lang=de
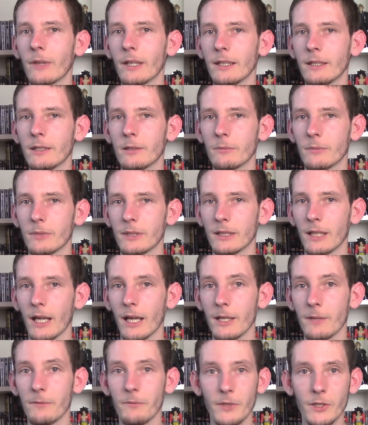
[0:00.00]
wenn ich ihn in
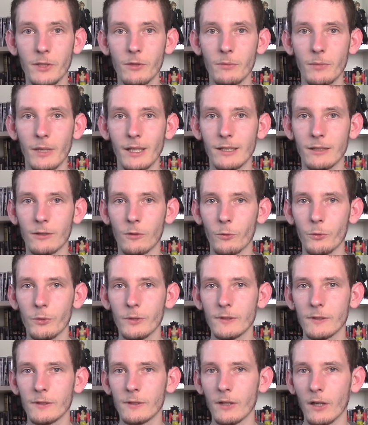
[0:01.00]
einem Video mal
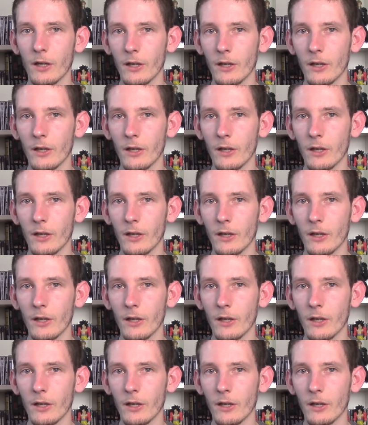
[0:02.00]
grüße.